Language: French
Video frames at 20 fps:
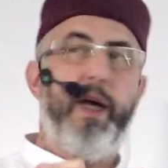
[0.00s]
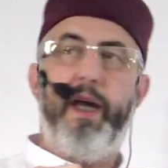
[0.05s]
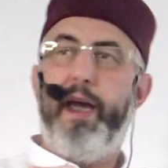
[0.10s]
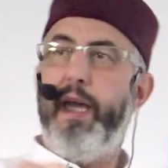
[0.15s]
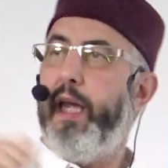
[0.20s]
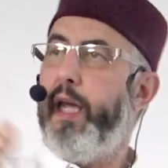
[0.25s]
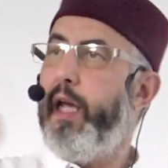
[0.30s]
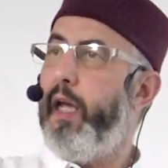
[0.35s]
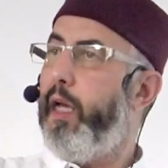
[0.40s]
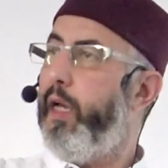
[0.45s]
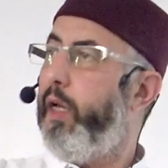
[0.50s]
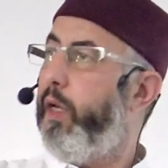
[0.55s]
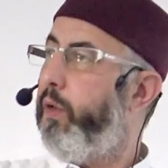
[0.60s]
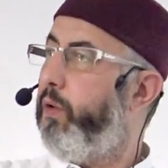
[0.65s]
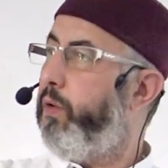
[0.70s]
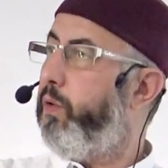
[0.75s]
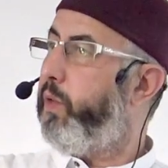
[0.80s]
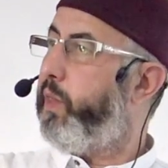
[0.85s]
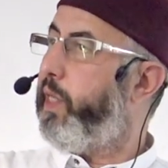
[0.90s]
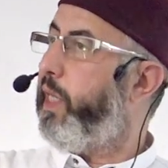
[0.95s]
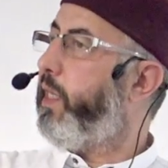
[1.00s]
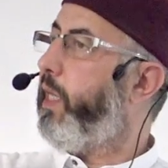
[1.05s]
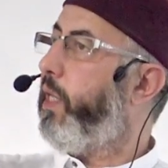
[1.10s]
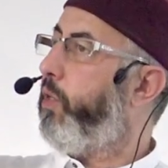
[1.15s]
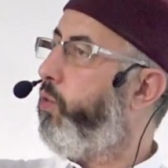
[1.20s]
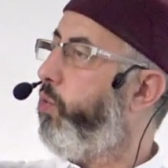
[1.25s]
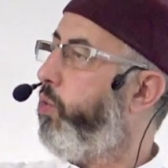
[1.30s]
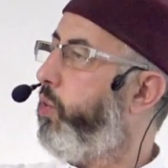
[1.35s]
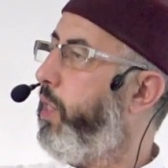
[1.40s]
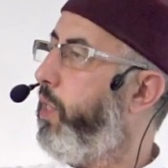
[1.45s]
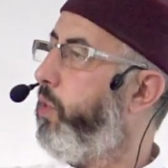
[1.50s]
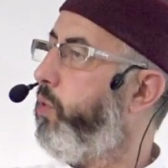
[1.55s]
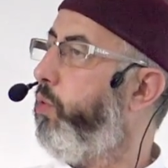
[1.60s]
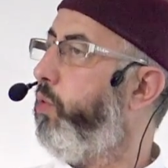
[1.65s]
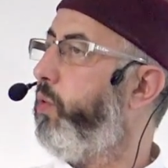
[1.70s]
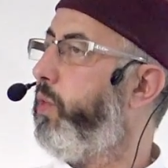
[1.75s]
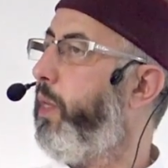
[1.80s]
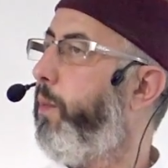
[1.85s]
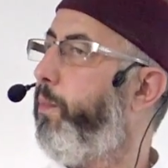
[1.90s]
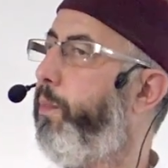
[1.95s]
Et cette
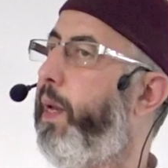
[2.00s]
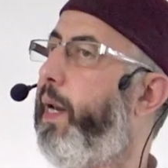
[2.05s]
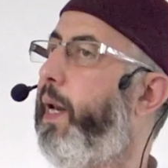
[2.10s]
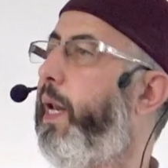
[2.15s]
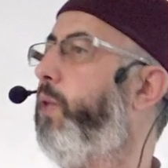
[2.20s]
association s'appelle